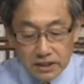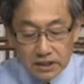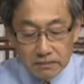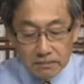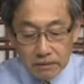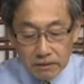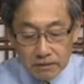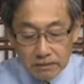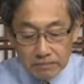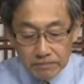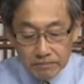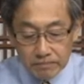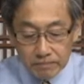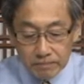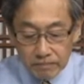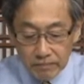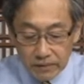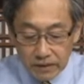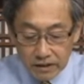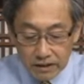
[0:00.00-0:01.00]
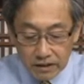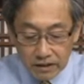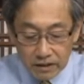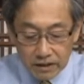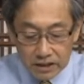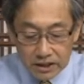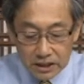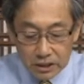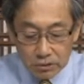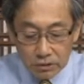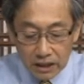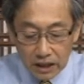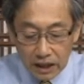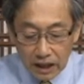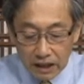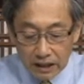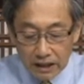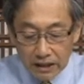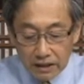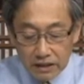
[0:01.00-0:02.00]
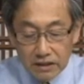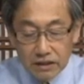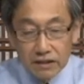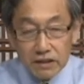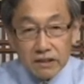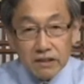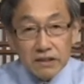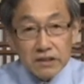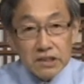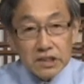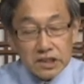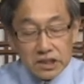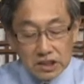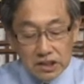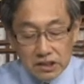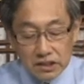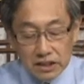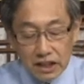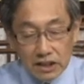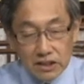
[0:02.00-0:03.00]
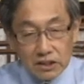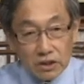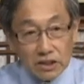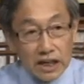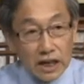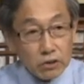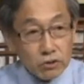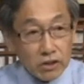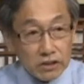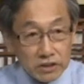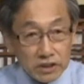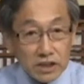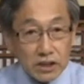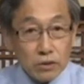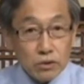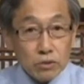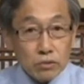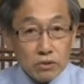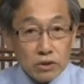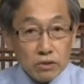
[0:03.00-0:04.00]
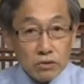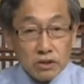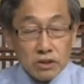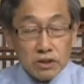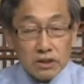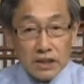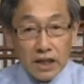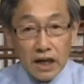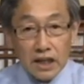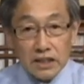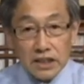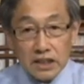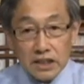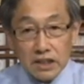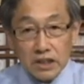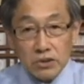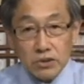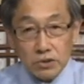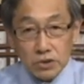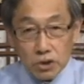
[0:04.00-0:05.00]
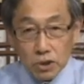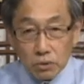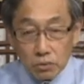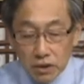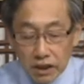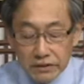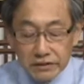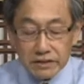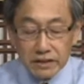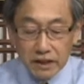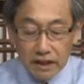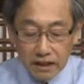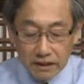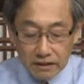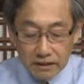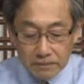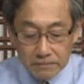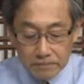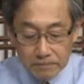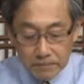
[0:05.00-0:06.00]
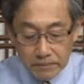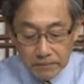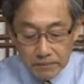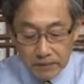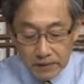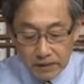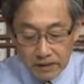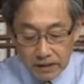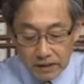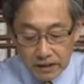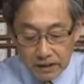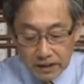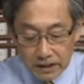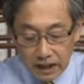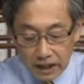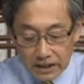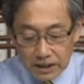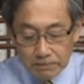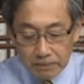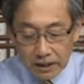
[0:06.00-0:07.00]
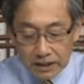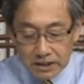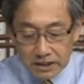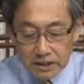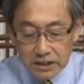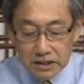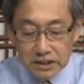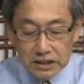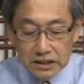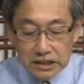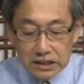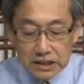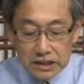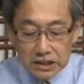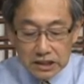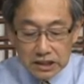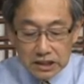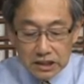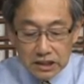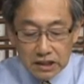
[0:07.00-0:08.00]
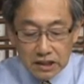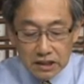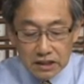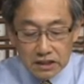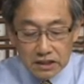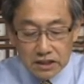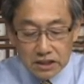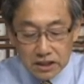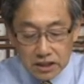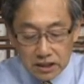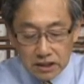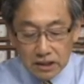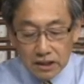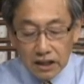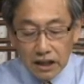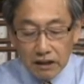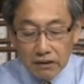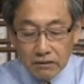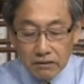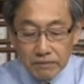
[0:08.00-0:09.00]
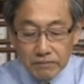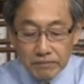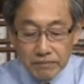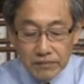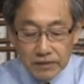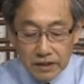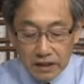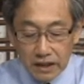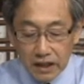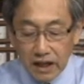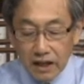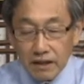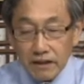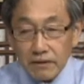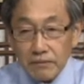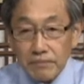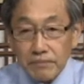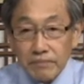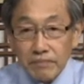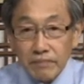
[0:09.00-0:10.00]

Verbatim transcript: 什么？基督的爱，事实上，大家都很清楚，就是他的一个救恩的爱，他是把自己舍了的爱，